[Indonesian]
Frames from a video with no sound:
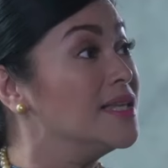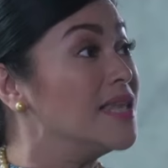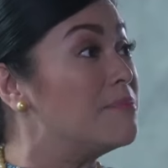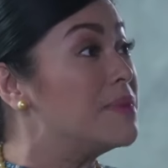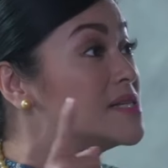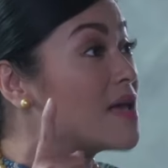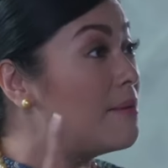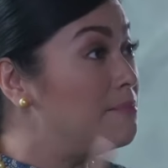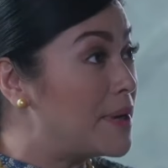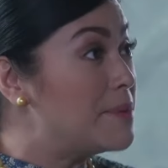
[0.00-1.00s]
Tapi
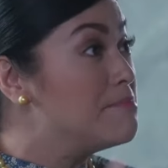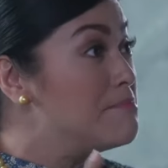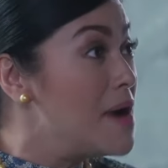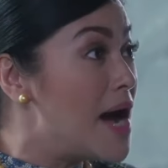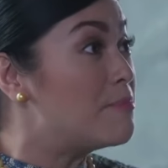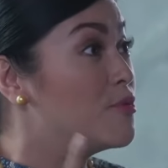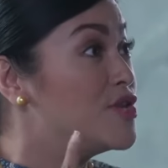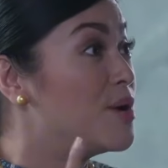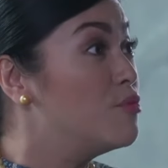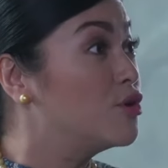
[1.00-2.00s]
sampai Mbak
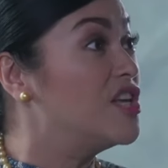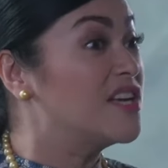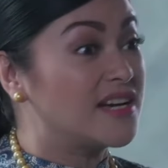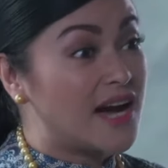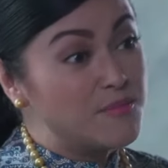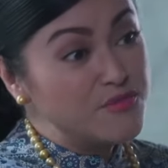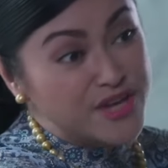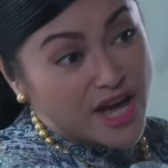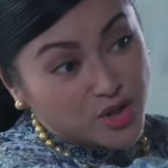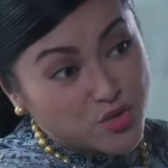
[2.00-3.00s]
punya bukti
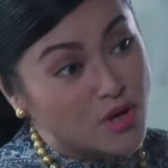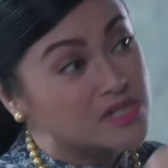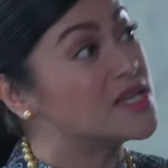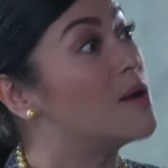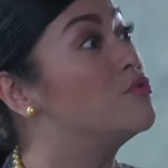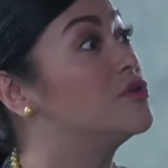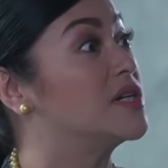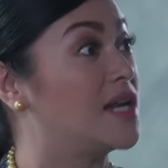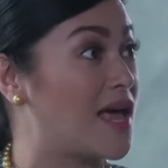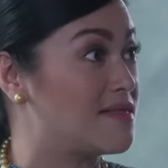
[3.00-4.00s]
kamu yang nuang sabun ke
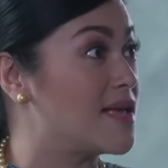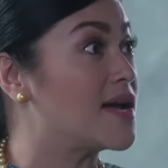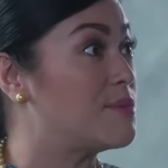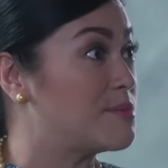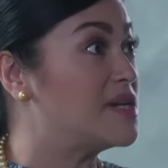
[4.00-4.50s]
lantai kamar